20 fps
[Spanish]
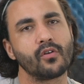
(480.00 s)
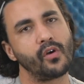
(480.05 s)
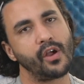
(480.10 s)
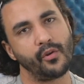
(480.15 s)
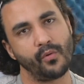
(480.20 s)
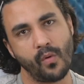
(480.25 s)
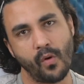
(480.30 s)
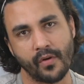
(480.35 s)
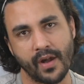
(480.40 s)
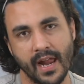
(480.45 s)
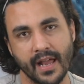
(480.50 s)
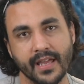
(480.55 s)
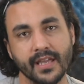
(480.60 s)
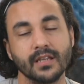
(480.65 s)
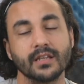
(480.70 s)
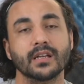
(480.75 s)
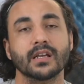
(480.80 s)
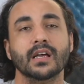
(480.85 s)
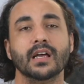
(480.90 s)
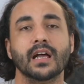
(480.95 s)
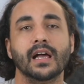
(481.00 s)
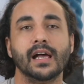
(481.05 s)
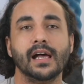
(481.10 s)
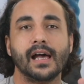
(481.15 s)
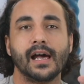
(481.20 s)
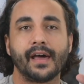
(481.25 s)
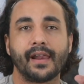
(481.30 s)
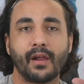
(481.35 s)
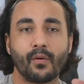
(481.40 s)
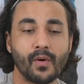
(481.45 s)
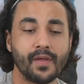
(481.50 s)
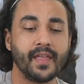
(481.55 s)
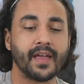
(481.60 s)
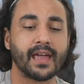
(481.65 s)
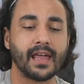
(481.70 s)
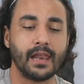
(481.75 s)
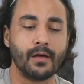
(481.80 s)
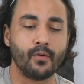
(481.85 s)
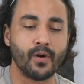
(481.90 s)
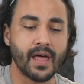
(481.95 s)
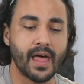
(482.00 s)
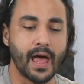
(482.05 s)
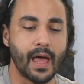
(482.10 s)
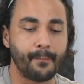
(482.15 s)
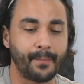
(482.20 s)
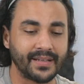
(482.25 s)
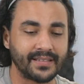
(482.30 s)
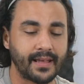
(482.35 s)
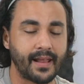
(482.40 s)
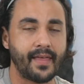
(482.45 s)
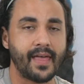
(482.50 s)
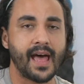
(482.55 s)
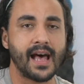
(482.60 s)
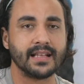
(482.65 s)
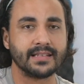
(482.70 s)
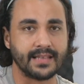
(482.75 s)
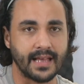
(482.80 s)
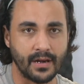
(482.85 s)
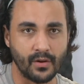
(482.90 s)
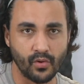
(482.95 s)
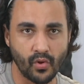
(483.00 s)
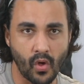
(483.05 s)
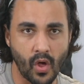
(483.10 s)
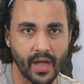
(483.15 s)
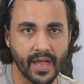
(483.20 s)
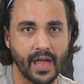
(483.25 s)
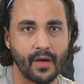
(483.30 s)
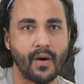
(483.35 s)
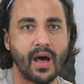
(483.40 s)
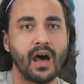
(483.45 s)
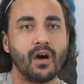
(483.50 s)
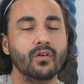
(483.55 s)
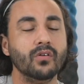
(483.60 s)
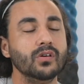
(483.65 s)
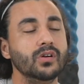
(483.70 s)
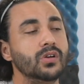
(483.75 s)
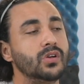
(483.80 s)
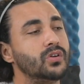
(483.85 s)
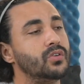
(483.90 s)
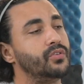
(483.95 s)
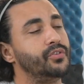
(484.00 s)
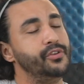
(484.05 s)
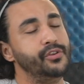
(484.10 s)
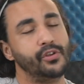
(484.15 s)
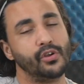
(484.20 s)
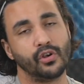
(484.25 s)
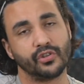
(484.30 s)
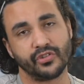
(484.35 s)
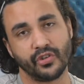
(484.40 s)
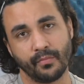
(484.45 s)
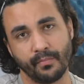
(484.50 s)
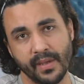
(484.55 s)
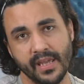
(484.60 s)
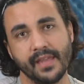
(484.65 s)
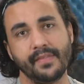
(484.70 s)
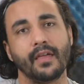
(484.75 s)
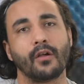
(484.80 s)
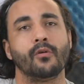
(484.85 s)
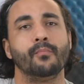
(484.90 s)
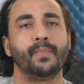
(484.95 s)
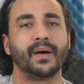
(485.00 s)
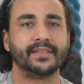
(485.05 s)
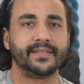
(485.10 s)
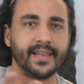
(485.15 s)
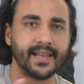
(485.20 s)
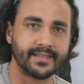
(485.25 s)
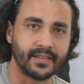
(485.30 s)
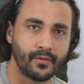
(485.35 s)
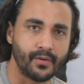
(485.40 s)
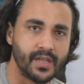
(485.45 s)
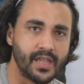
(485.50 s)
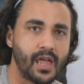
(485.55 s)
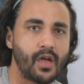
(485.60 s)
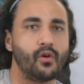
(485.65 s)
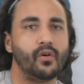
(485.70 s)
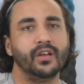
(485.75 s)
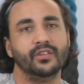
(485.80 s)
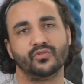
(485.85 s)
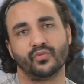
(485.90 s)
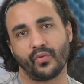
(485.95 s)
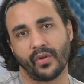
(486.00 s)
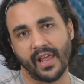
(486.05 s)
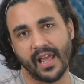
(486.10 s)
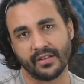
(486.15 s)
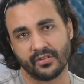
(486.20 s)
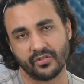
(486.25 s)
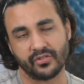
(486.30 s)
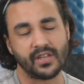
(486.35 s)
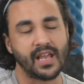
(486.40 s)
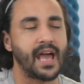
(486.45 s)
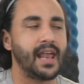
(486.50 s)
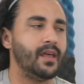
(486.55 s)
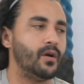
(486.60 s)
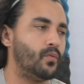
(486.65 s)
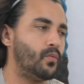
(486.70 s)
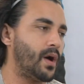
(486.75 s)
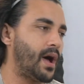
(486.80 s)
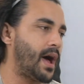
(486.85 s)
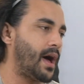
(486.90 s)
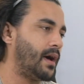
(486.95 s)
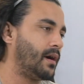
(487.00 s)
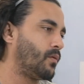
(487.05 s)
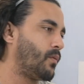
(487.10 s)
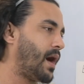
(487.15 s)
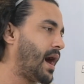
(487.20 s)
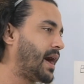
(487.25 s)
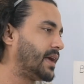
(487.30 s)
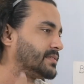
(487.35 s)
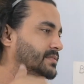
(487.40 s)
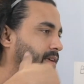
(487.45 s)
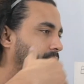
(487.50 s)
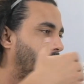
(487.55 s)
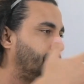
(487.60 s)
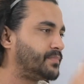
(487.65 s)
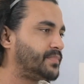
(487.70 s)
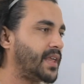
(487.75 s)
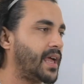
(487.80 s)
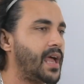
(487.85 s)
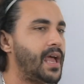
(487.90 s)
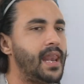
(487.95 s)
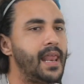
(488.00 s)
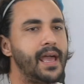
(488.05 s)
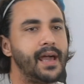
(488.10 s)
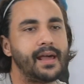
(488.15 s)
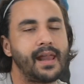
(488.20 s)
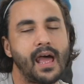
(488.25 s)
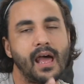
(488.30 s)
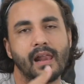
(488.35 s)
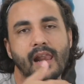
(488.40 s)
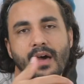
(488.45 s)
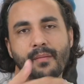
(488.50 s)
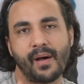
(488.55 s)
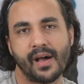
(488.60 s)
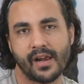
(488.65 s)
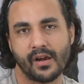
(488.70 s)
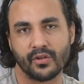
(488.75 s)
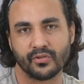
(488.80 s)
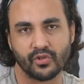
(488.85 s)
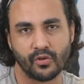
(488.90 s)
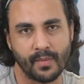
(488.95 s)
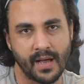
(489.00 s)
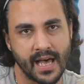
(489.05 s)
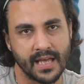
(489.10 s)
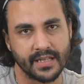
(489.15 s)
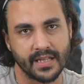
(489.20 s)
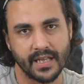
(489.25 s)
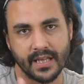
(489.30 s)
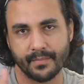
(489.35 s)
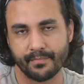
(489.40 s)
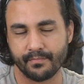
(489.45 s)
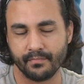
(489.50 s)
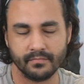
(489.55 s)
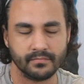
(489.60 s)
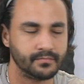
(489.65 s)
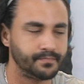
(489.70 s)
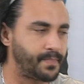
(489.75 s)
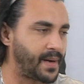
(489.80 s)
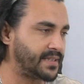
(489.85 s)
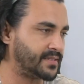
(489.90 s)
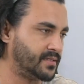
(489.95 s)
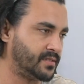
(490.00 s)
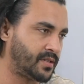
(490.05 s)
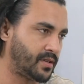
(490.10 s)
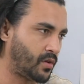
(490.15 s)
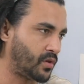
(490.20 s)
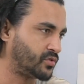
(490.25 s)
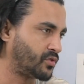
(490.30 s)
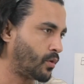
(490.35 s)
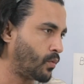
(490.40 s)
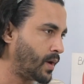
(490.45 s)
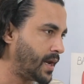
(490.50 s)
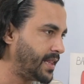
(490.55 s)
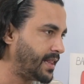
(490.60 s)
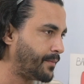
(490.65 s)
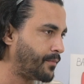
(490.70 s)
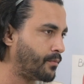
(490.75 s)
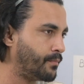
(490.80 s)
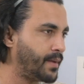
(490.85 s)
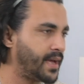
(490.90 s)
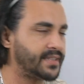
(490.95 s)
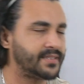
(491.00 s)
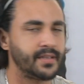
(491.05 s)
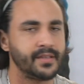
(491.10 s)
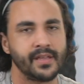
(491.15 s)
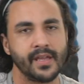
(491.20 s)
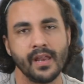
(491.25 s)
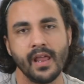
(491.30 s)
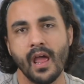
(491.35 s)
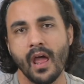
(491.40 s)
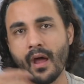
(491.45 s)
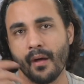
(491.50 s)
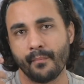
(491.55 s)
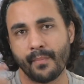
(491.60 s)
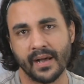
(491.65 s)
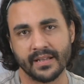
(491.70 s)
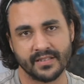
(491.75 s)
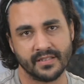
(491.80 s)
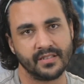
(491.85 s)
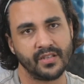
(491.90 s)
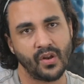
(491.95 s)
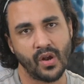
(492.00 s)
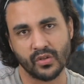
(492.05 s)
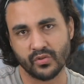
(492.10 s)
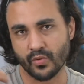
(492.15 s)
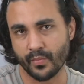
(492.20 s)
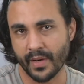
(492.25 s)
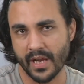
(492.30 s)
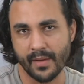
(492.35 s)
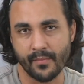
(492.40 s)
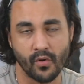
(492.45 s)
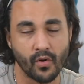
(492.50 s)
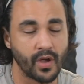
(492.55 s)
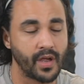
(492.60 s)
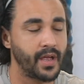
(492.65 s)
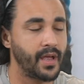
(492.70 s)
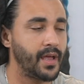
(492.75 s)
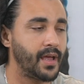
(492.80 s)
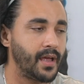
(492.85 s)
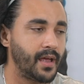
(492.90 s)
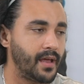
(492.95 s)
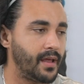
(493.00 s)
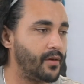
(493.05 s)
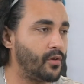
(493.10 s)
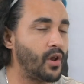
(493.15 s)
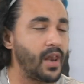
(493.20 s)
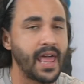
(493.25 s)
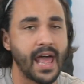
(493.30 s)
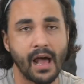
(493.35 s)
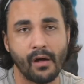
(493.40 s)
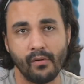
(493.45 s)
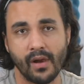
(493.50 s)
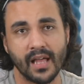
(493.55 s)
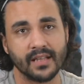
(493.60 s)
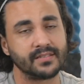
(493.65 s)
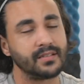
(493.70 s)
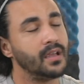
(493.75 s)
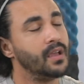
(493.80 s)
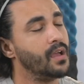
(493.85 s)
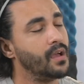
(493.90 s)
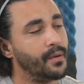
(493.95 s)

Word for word: con el nuevo ranking. Recuerden que les voy a empezar a dejar saludos aquí abajo. No se olviden de compartir este video en sus redes sociales, WhatsApp, Telegram, la madre de los tomates, mm, pásenselo a su abuelita por Messenger, pásenselo a su primo que no le hablas